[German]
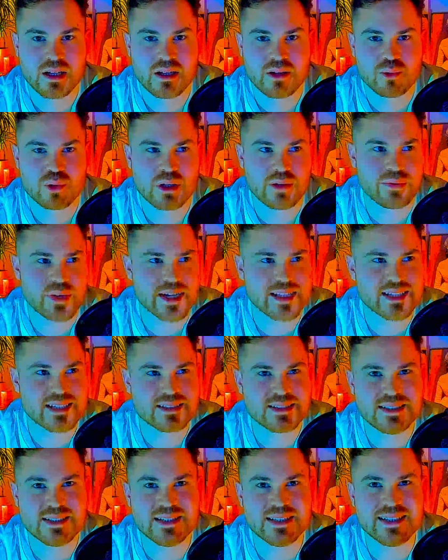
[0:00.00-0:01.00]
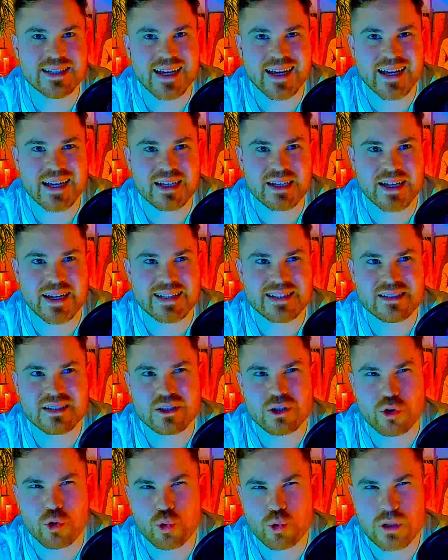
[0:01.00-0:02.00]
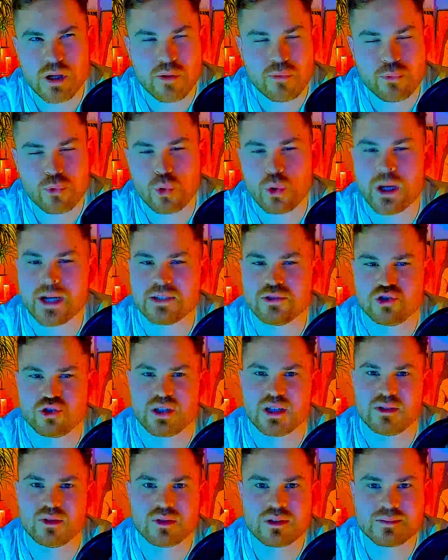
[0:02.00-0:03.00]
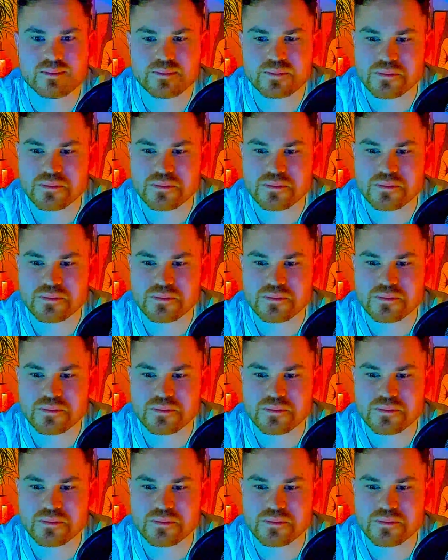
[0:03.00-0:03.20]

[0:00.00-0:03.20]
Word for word: oder verändern Sie die Encoder-Voreinstellung.